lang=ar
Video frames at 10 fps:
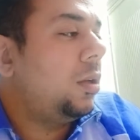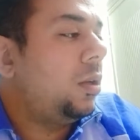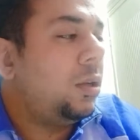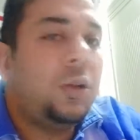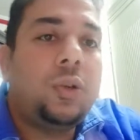
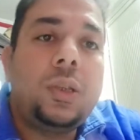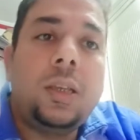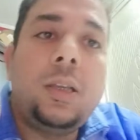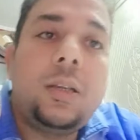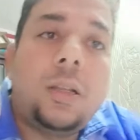الهوت
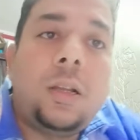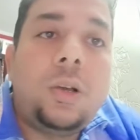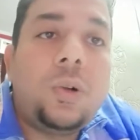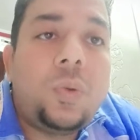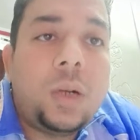اير اللي
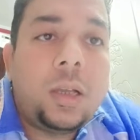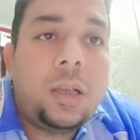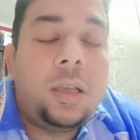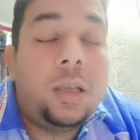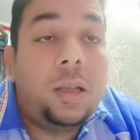هو
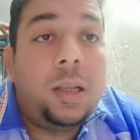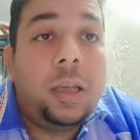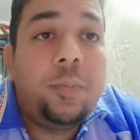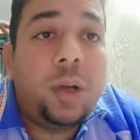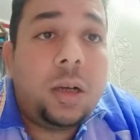
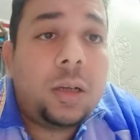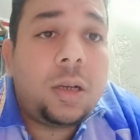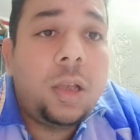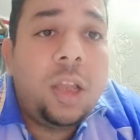الام ار